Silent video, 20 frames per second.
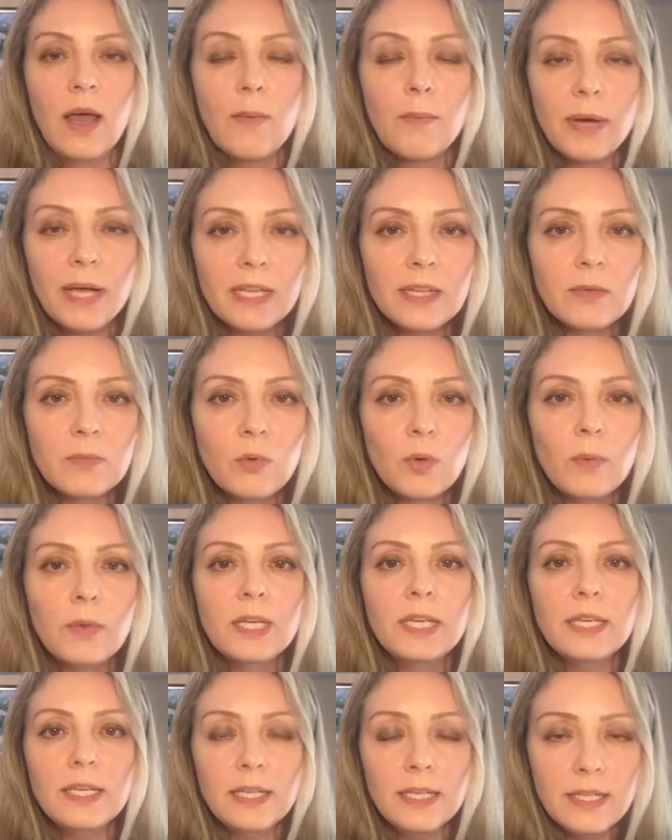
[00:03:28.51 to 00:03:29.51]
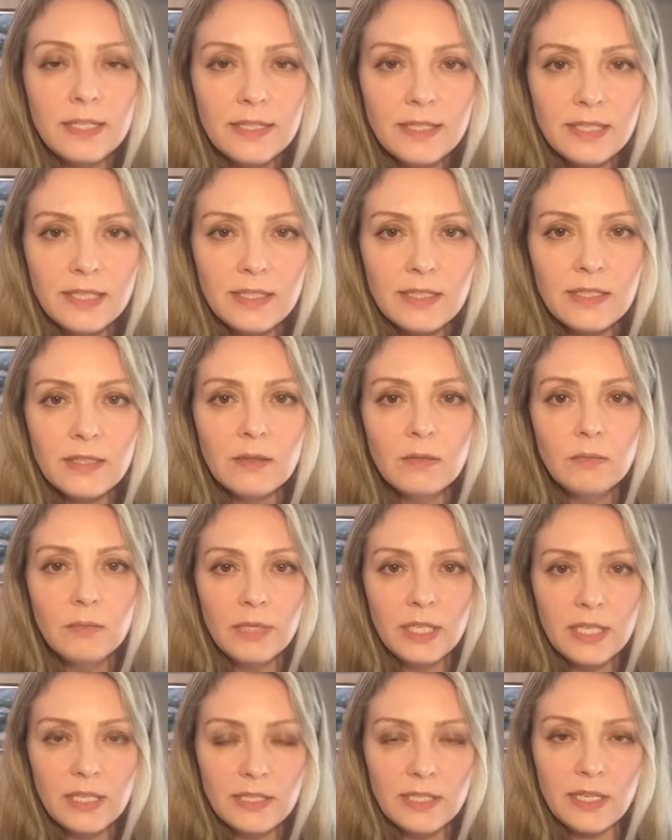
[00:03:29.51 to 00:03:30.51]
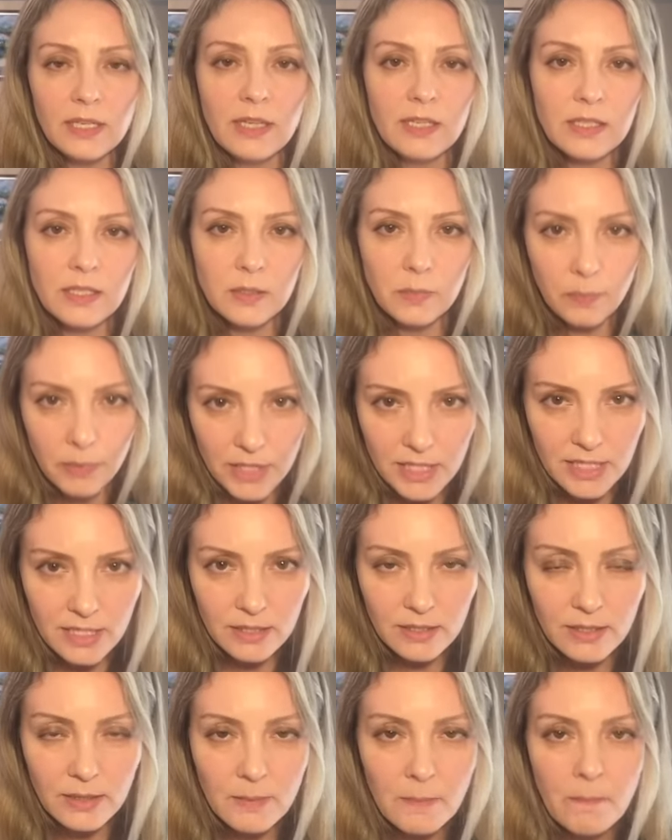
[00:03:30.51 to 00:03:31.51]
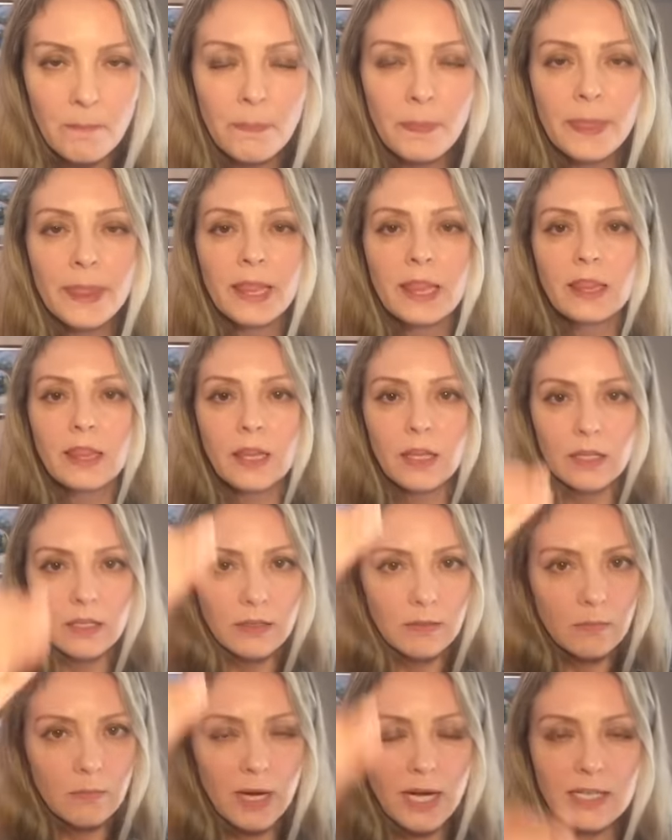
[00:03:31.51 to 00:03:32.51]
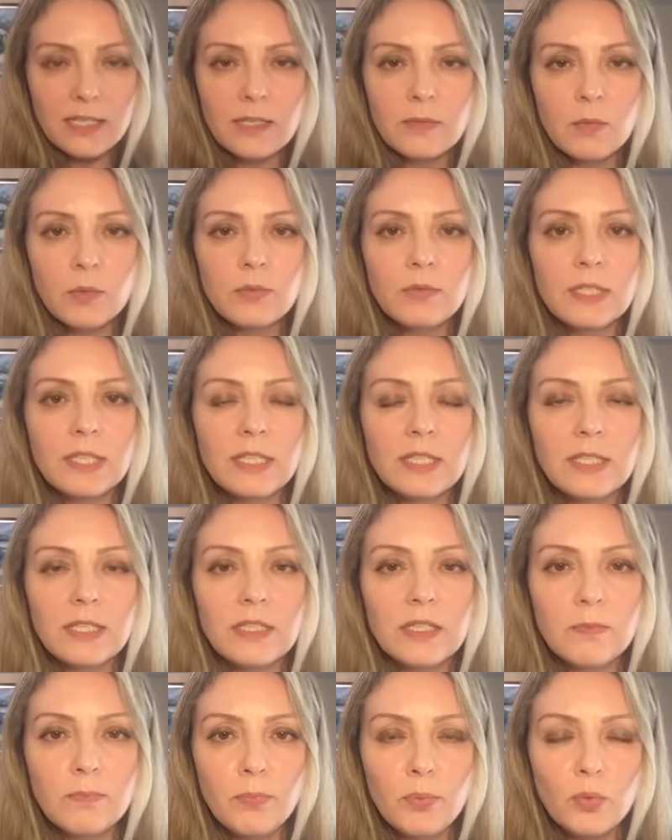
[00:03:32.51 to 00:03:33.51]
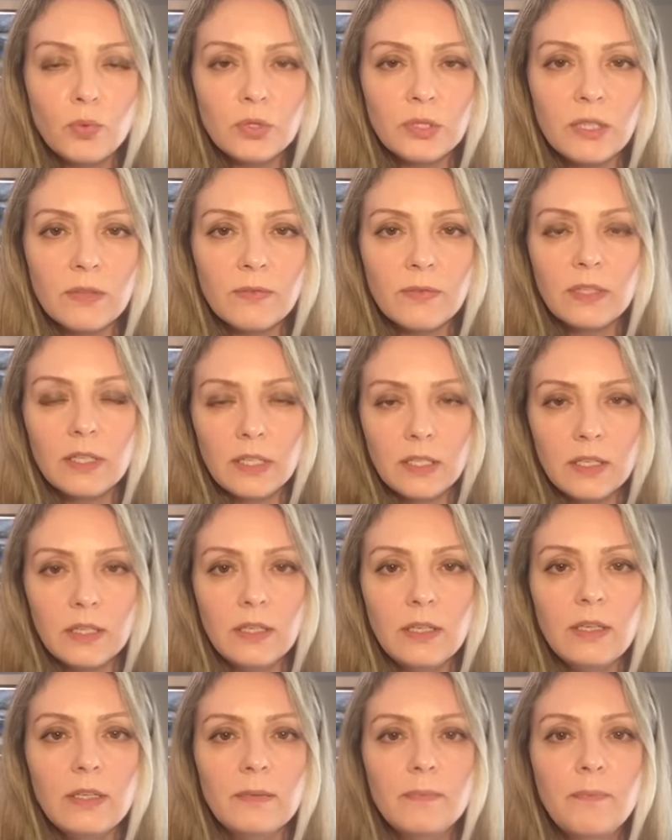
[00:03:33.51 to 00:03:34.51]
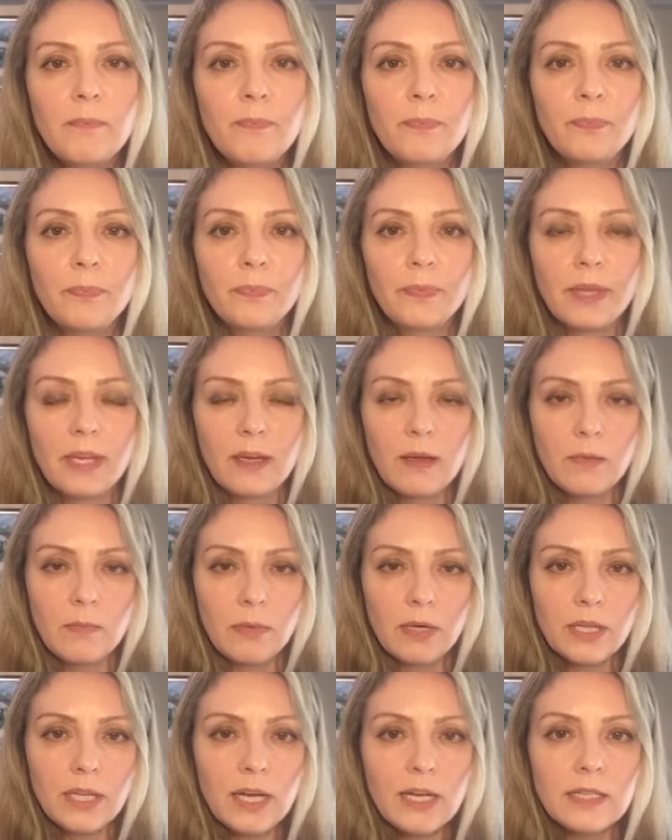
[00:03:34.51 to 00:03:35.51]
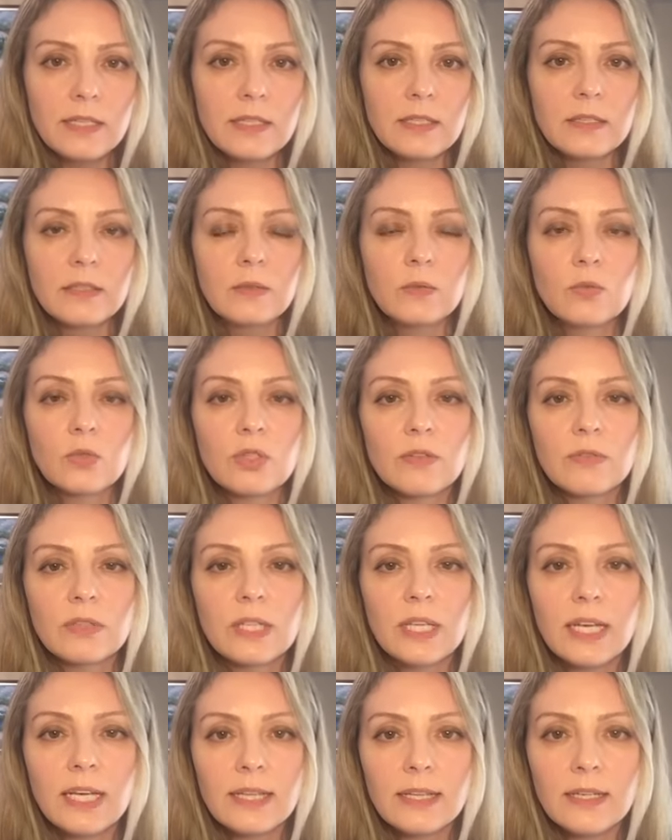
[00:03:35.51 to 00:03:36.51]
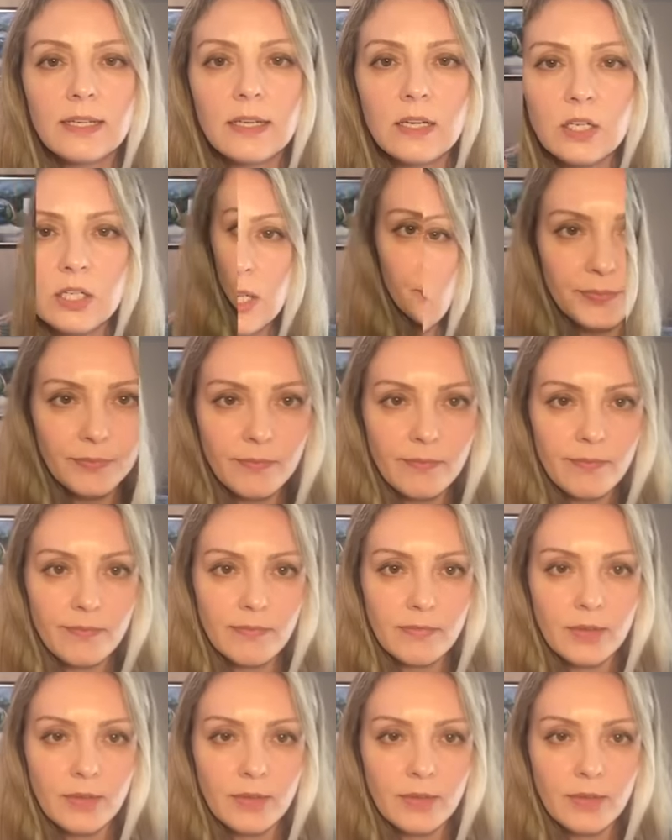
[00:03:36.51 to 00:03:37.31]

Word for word: Поэтому идите, берите этот список, максимум из 10 пунктов, и подайте уже вы на это гражданство.